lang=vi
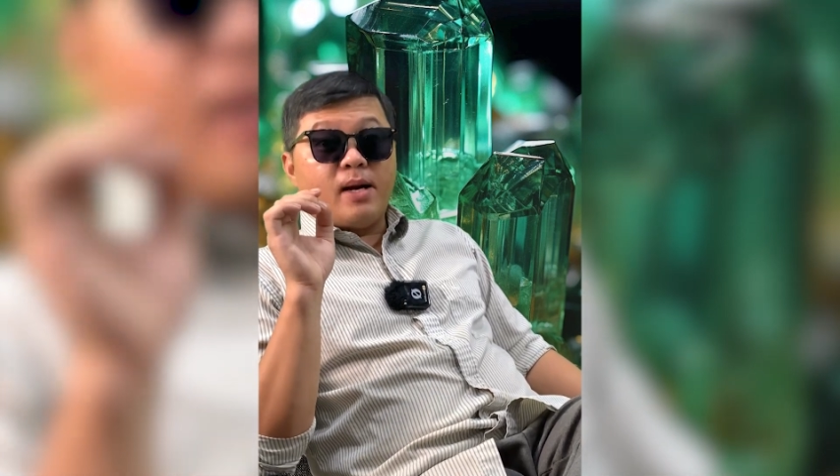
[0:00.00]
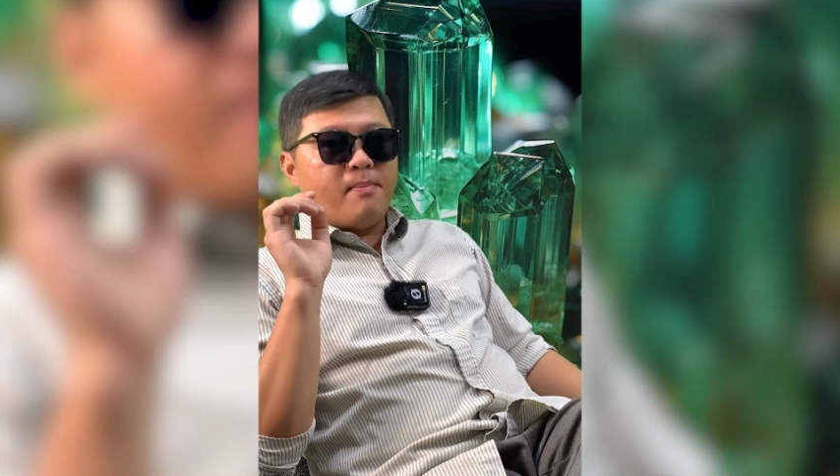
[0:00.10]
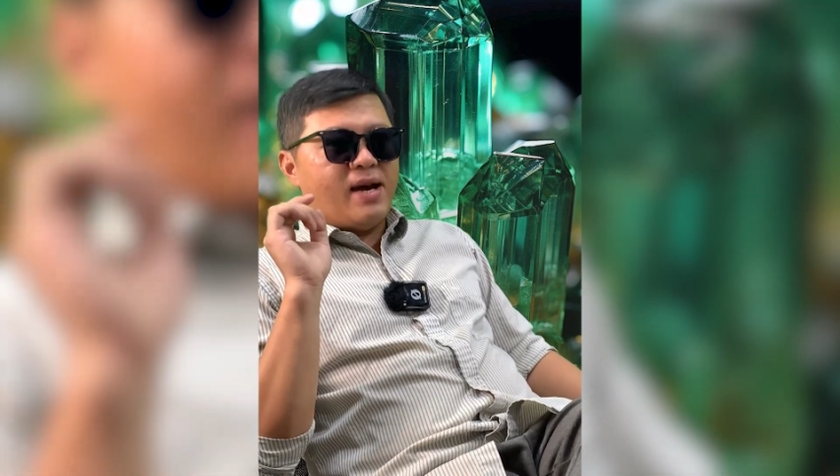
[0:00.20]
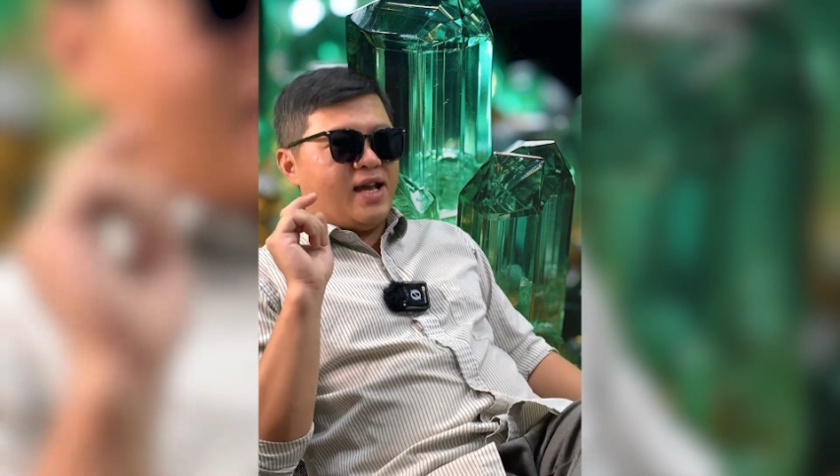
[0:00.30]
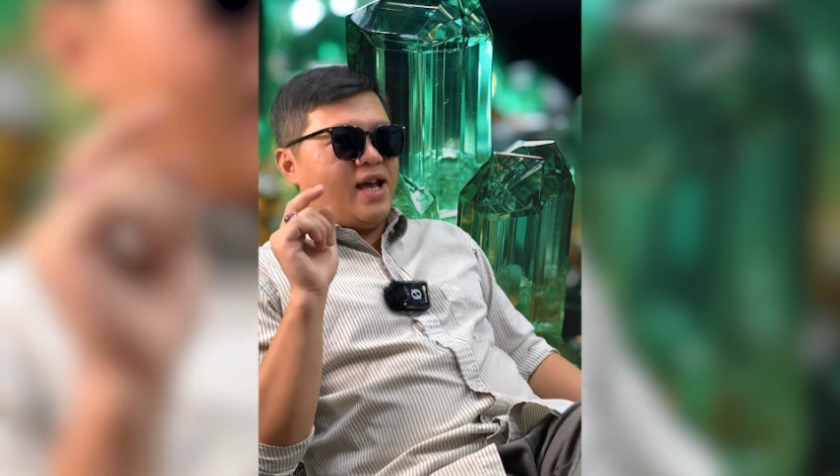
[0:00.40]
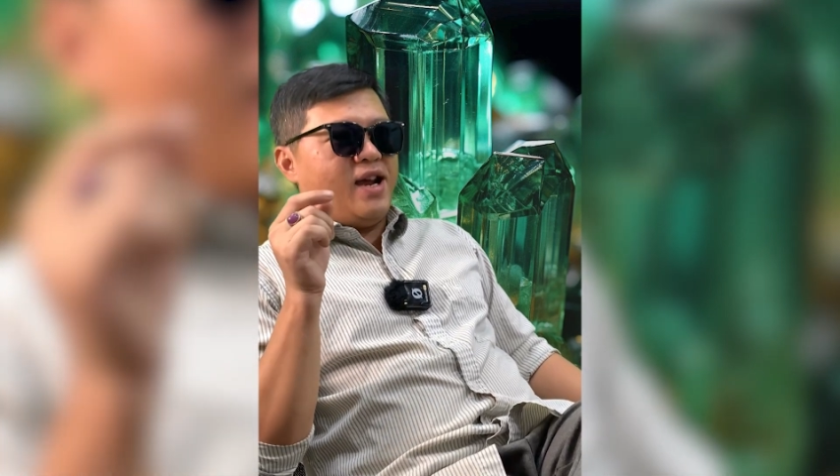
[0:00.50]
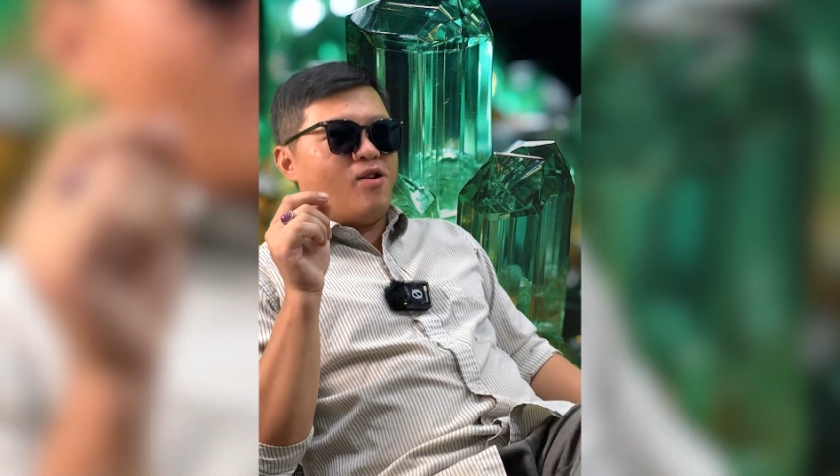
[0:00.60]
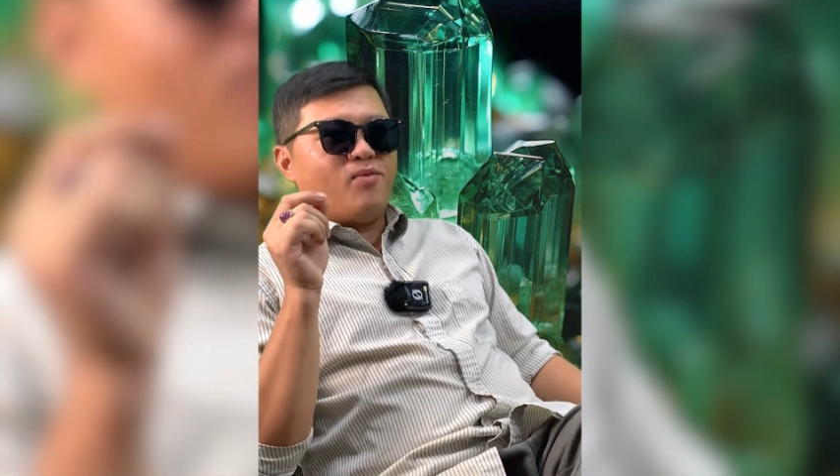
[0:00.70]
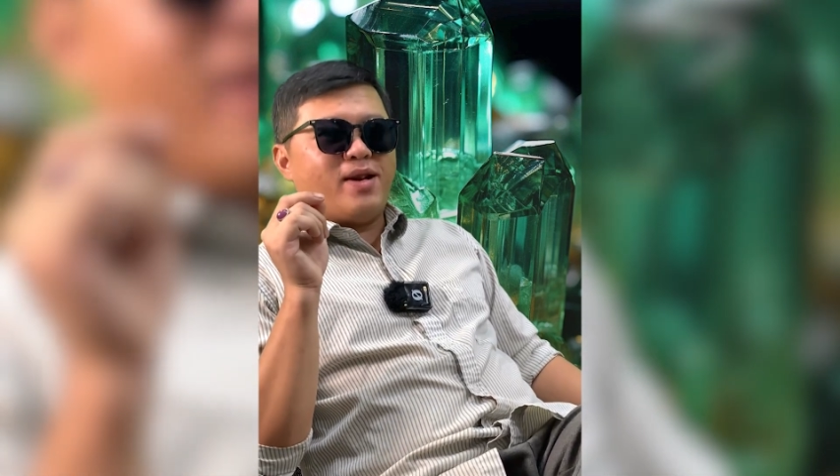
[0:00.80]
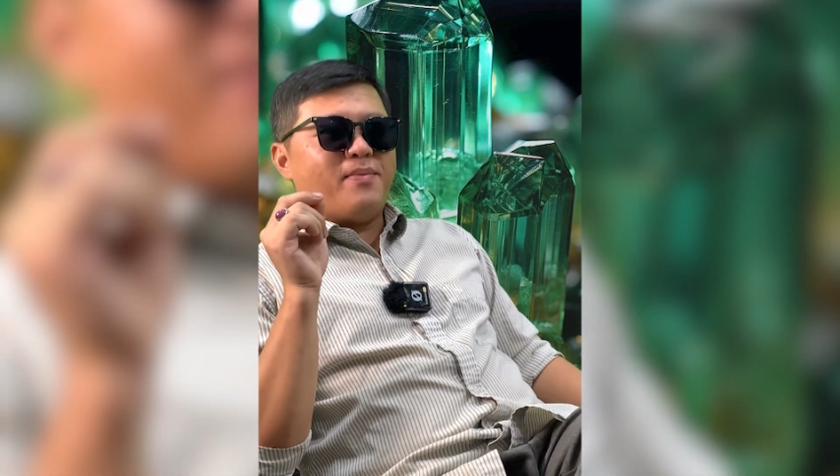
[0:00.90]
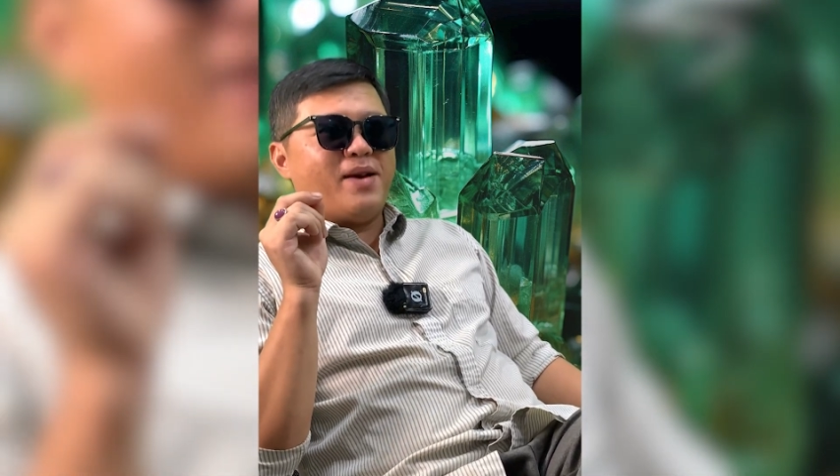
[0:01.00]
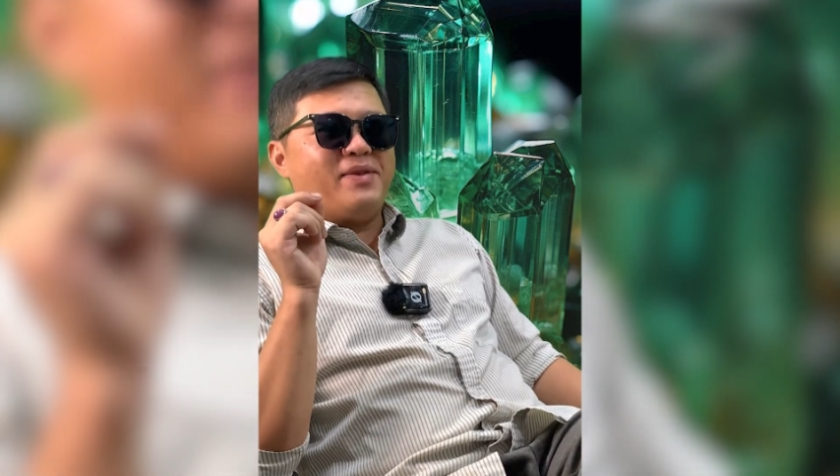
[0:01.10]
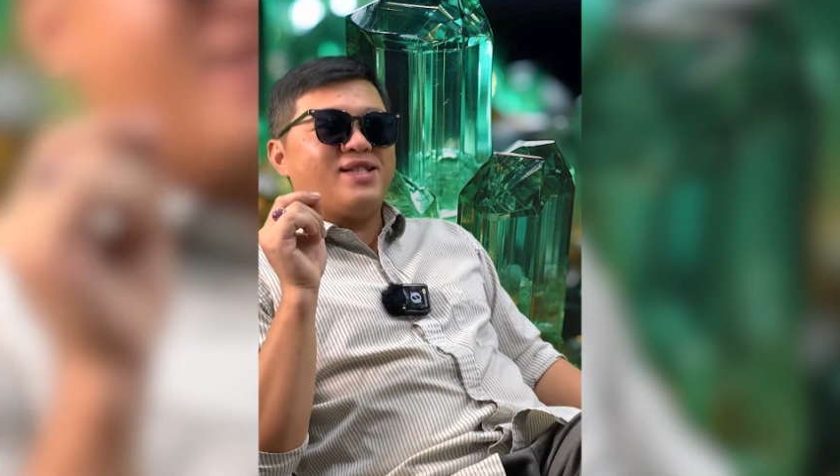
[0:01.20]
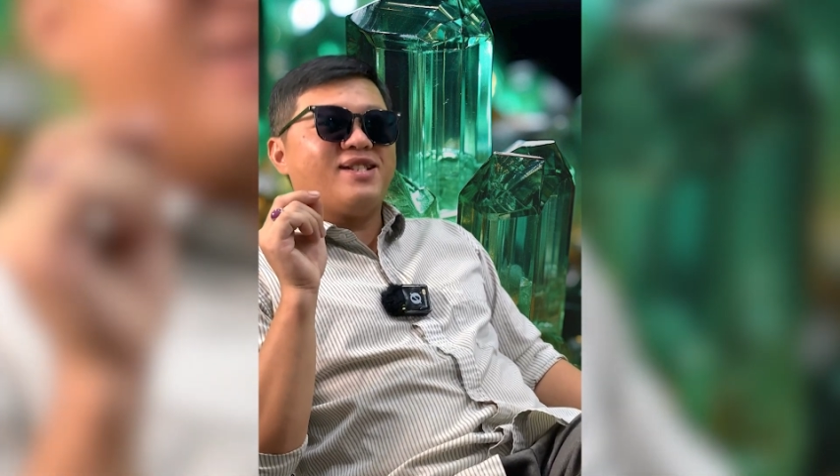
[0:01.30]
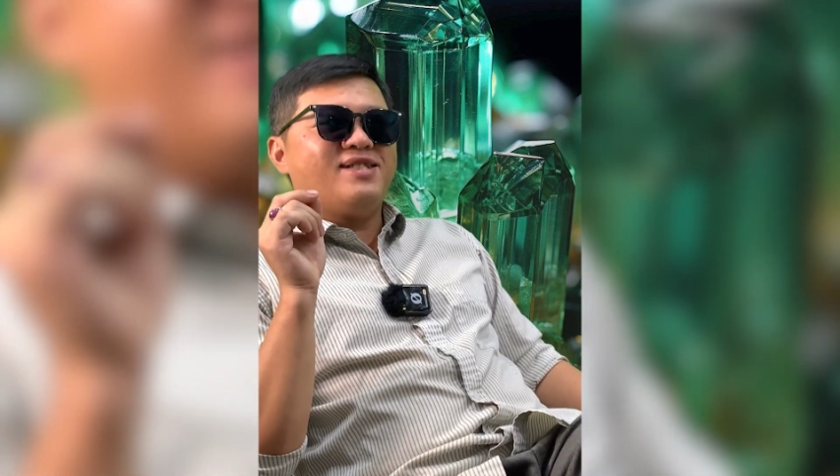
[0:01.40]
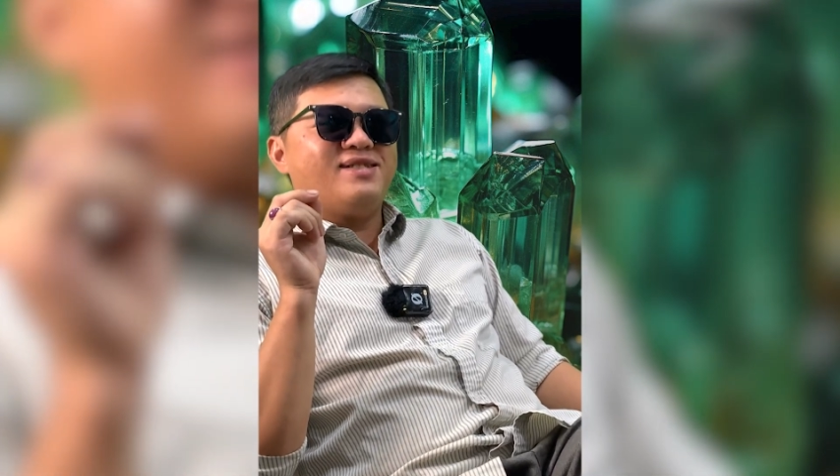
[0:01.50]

năm 2024